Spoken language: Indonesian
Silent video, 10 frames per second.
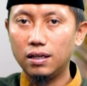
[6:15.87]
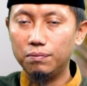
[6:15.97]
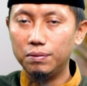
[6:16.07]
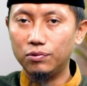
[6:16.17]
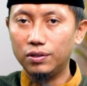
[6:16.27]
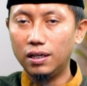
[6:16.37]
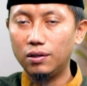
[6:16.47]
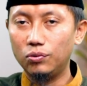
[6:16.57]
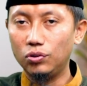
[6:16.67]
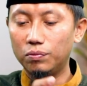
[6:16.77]
lebih
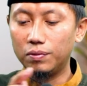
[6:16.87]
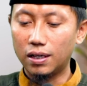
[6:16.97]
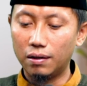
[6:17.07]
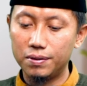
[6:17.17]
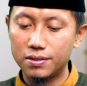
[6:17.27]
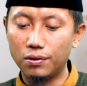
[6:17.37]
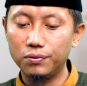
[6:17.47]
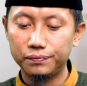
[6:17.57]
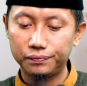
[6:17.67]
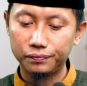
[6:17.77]
mudah untuk memegang
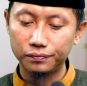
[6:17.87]
pisau.